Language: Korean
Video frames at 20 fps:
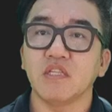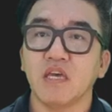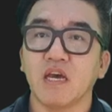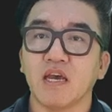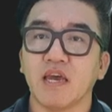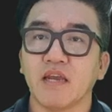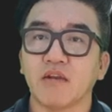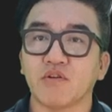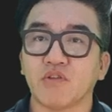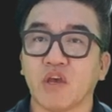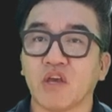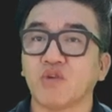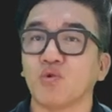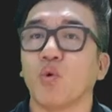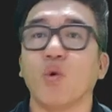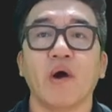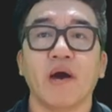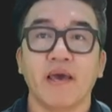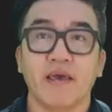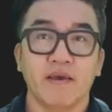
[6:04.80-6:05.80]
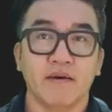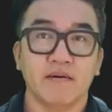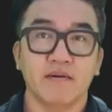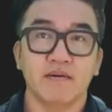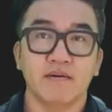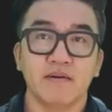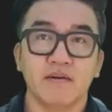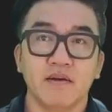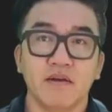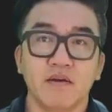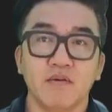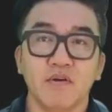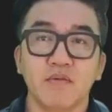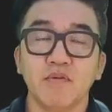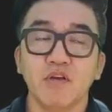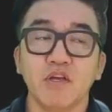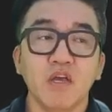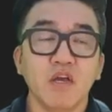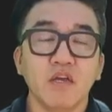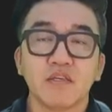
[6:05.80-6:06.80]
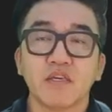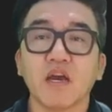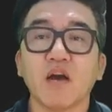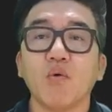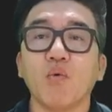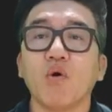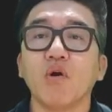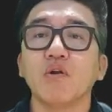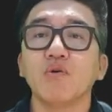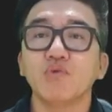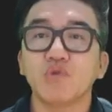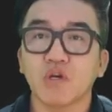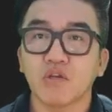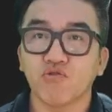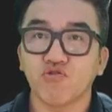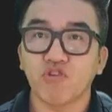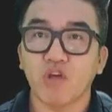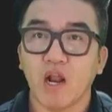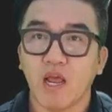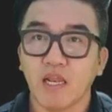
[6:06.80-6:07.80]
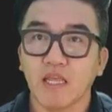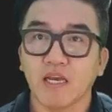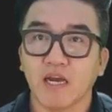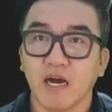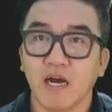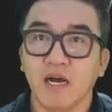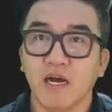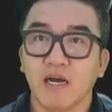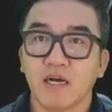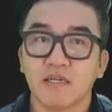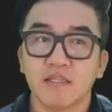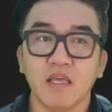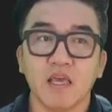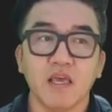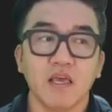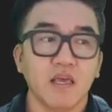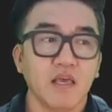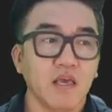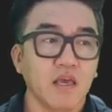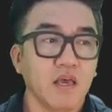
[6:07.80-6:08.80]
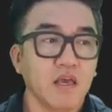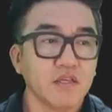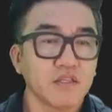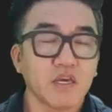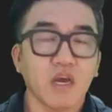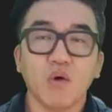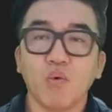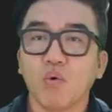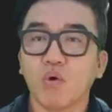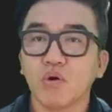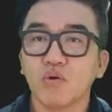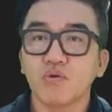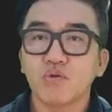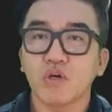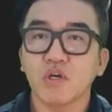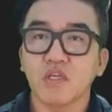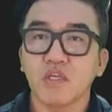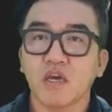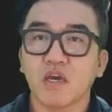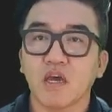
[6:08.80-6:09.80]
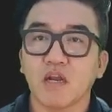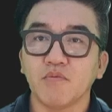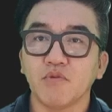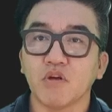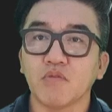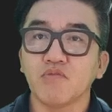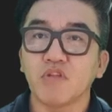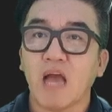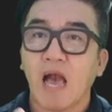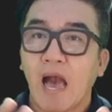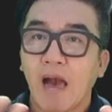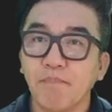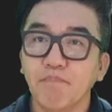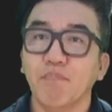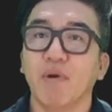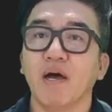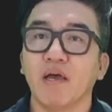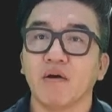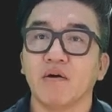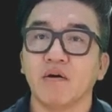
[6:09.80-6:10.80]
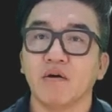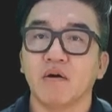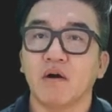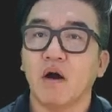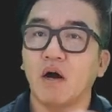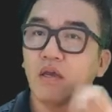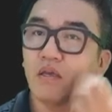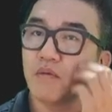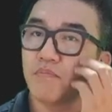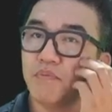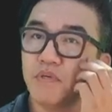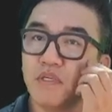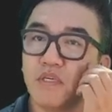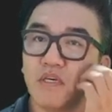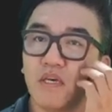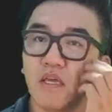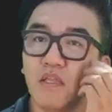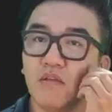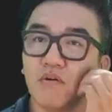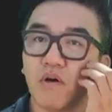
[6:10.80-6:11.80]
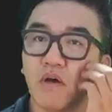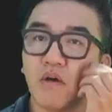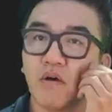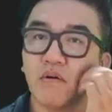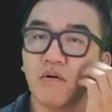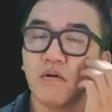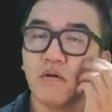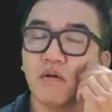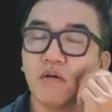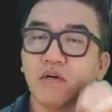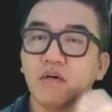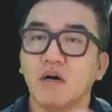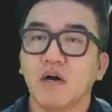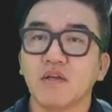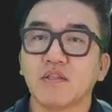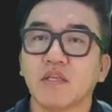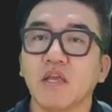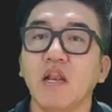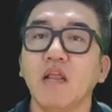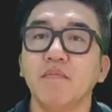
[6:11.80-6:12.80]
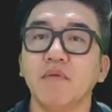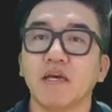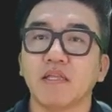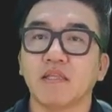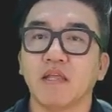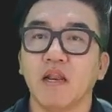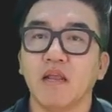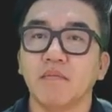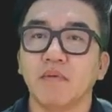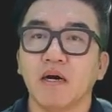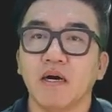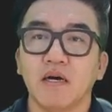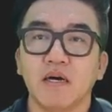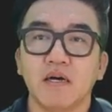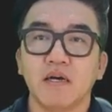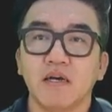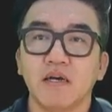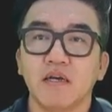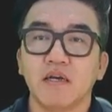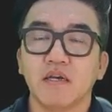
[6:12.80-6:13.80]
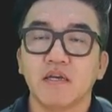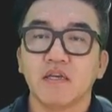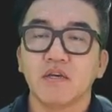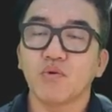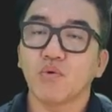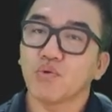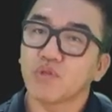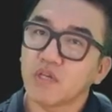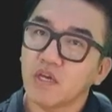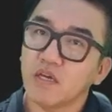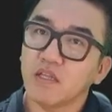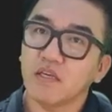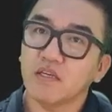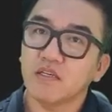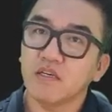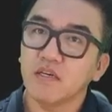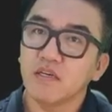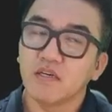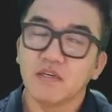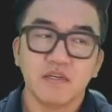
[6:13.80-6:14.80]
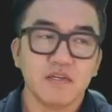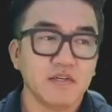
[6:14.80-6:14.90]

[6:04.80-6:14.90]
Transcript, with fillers: 이야기 하는 거 되게 좋아해요 왜냐면 제가 원론적인 투자를 하니까 근데 제가 원론적인 얘기하면 여러분들안 봐요. 아, 이게 미치겠는 거예요. 아, 딜레마예요, 딜레마. 이걸 어떻게 해야 되지?